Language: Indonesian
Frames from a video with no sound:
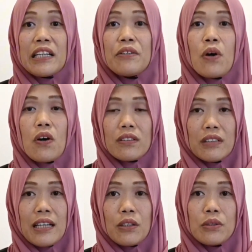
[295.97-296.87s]
gendong
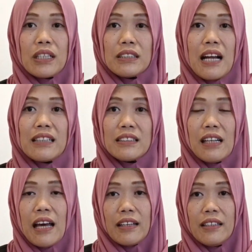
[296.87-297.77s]
atau tas
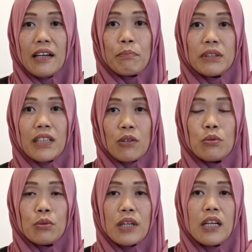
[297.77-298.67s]
rangsel lah yang
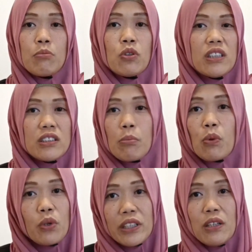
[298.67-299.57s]
besar ukuran mungkin 10
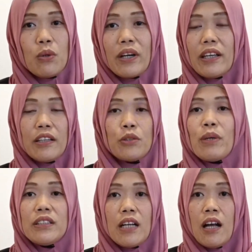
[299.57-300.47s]
kilo kayak
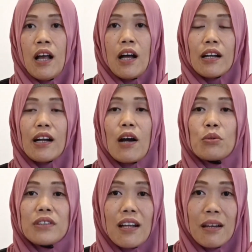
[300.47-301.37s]
gitu aja nggak
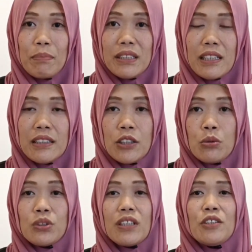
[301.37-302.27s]
usah lebih dari
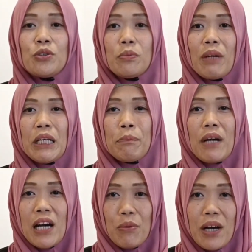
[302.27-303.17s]
itu saya cuman
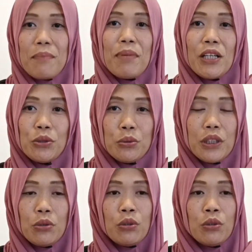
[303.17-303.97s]
bawa baju